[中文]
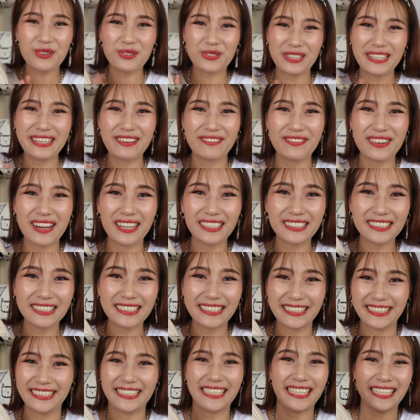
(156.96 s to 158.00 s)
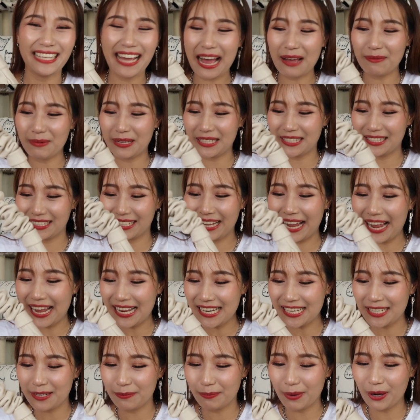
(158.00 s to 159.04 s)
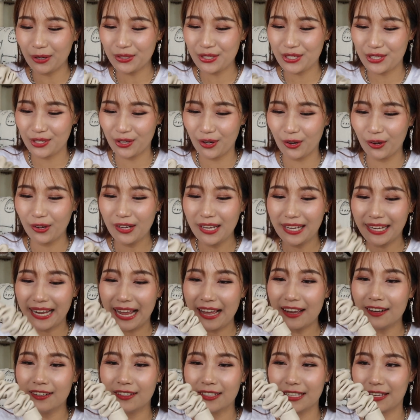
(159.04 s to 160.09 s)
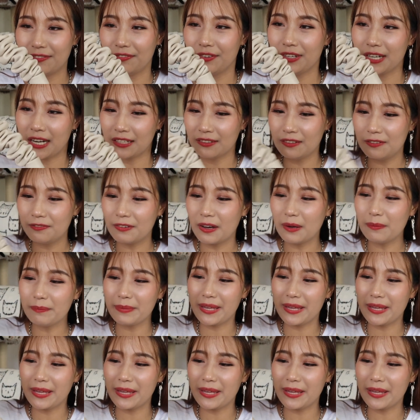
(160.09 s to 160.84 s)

我觉得也非常的解压。每次开这个包的时候，开合也非常的方